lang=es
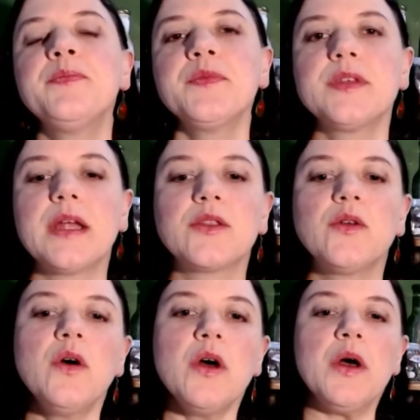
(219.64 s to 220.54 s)

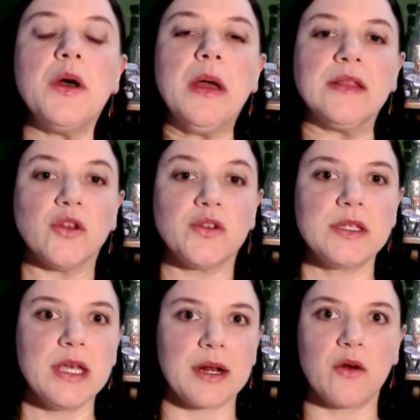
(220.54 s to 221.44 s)
¿cierto? Entonces,
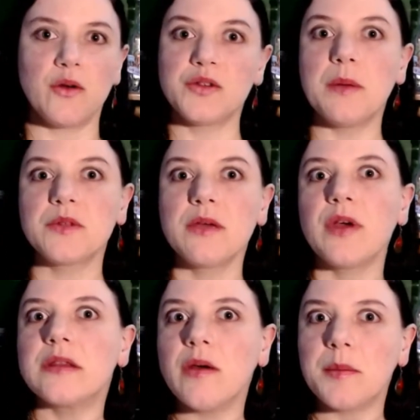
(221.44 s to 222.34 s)
sí, reconocemos que
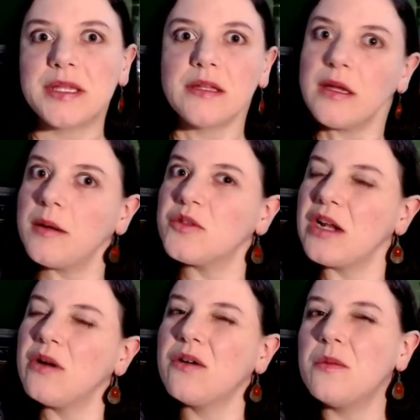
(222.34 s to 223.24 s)
efectivamente tenemos
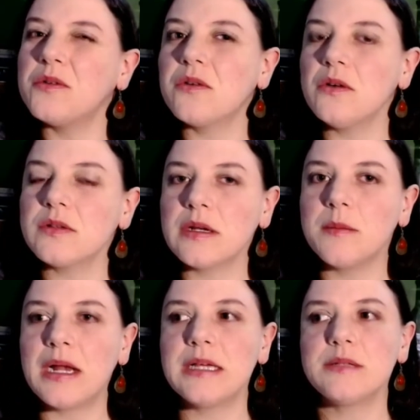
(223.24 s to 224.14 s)
algo en común con los
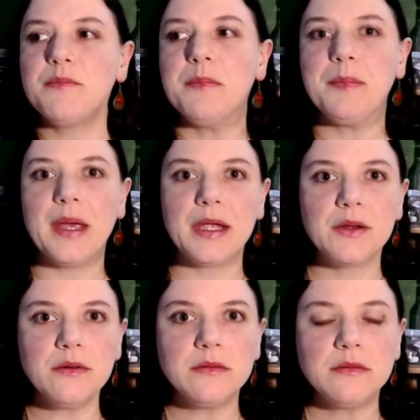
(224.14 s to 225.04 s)
animales,
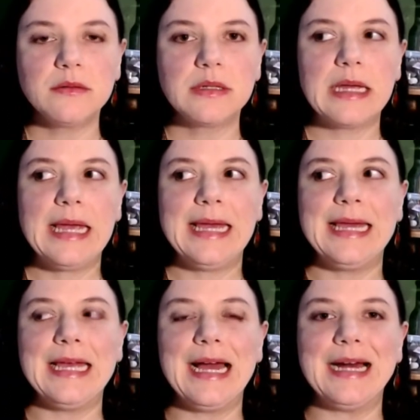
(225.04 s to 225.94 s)
pero
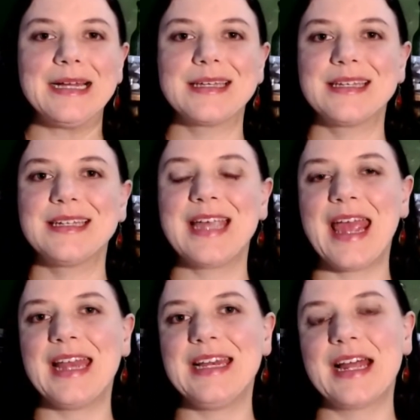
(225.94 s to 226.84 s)
eh,
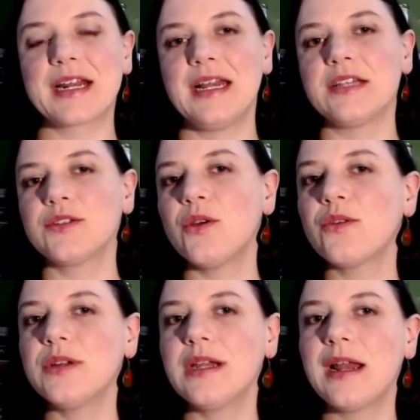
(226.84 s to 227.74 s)
que en la relación
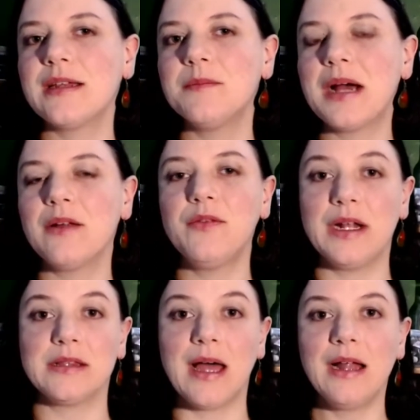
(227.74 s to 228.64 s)
con el animal
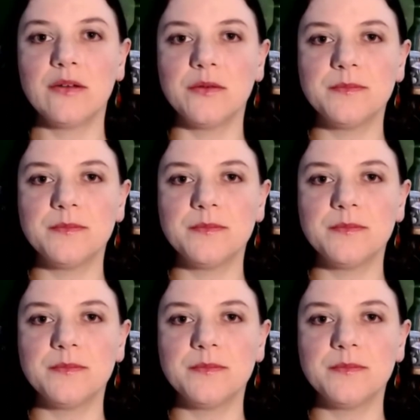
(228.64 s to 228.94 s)
falta algo,